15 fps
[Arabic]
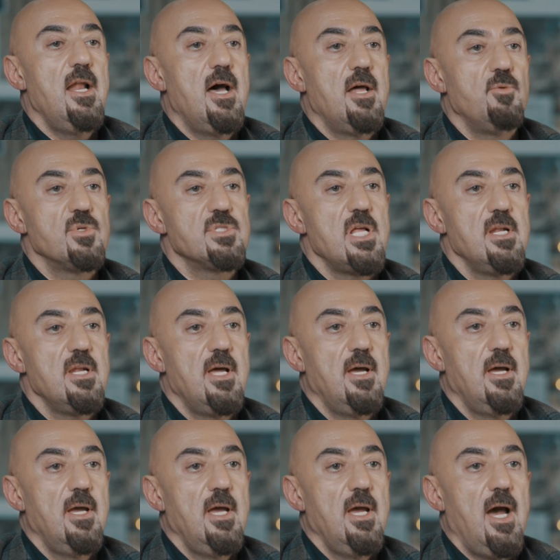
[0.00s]
إلى أن وصلنا
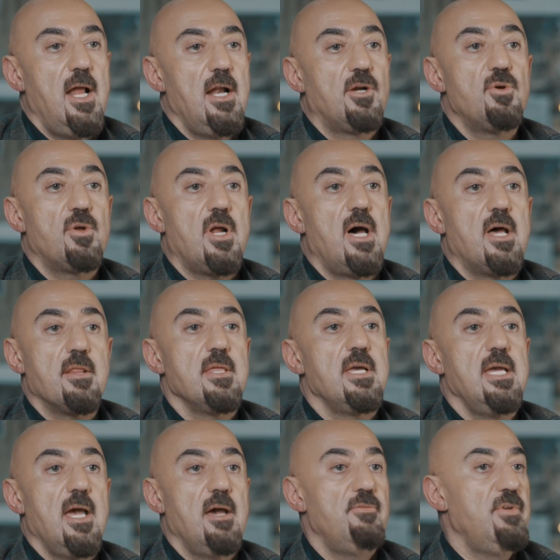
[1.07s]
على كرة
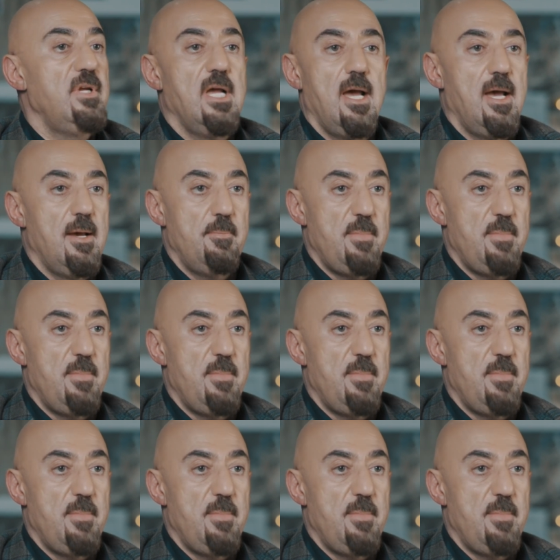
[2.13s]
أرضية فيها